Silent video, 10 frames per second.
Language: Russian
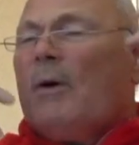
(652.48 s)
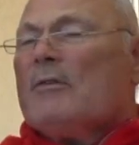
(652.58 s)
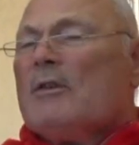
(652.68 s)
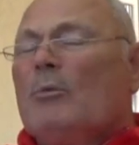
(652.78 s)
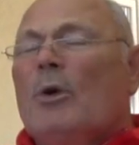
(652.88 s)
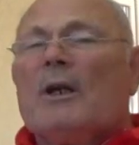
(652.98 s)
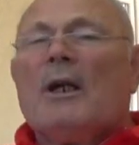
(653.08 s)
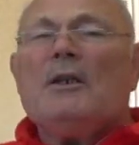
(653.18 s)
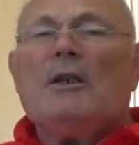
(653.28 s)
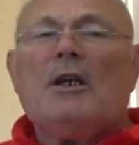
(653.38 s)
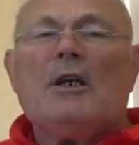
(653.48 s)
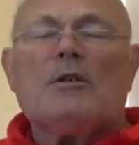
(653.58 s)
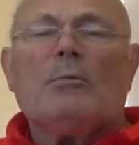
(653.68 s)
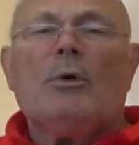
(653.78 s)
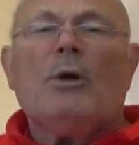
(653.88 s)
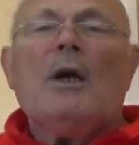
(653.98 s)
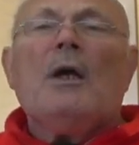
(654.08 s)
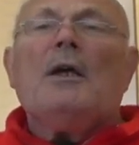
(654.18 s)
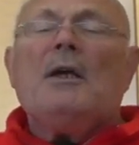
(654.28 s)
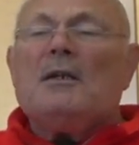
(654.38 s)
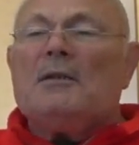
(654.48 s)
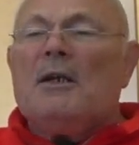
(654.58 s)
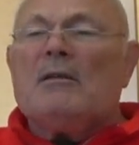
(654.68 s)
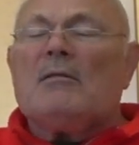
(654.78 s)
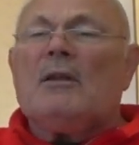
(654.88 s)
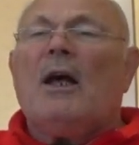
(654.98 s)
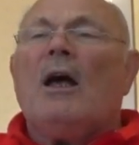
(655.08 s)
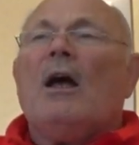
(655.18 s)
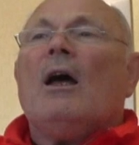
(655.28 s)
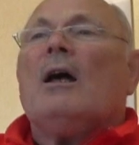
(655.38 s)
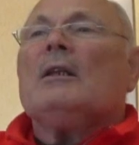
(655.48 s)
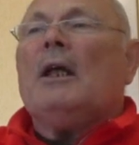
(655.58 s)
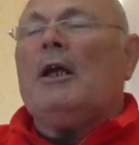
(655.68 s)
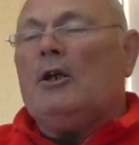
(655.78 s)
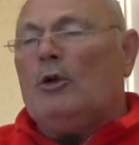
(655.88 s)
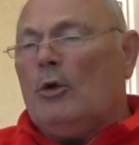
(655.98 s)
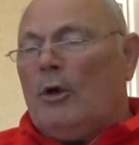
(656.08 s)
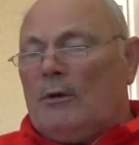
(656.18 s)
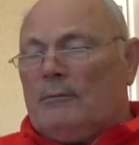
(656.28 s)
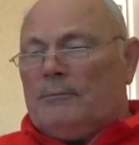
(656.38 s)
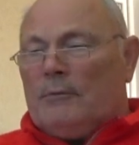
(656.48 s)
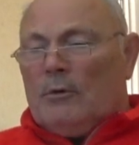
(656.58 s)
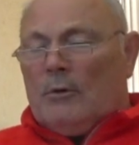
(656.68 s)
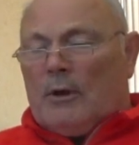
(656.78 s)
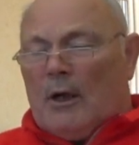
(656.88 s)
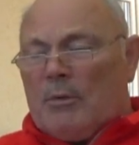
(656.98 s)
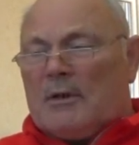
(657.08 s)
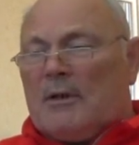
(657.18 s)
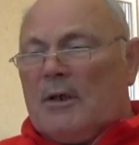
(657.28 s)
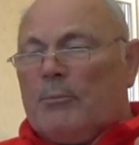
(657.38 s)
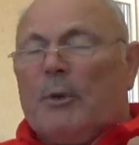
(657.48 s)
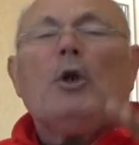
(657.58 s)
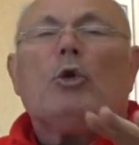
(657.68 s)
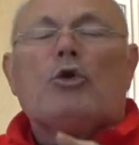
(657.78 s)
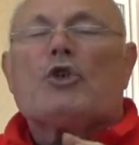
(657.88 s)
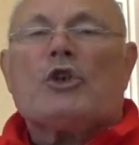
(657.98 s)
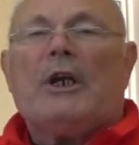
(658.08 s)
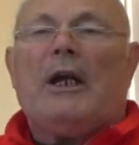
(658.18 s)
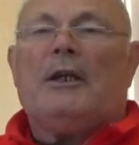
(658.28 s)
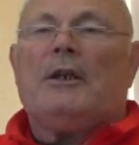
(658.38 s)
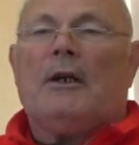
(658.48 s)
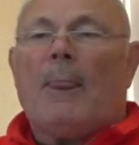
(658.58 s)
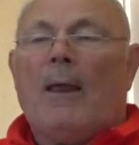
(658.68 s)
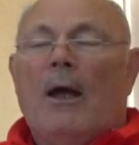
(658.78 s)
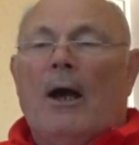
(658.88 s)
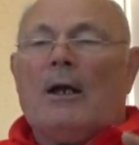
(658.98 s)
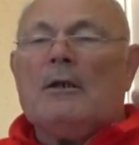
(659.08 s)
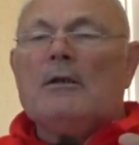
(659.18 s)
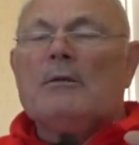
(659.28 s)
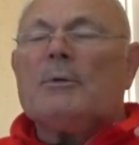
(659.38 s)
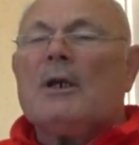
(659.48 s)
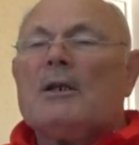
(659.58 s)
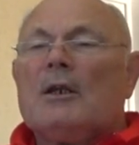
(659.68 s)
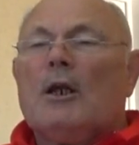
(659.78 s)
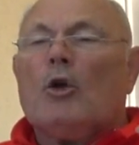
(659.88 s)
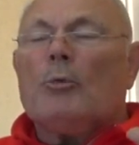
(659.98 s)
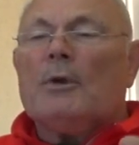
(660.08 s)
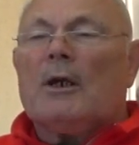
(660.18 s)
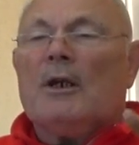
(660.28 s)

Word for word: по всему организму, и, естественно, на ее, ну, как бы сказать, приглушение организм тратил огромное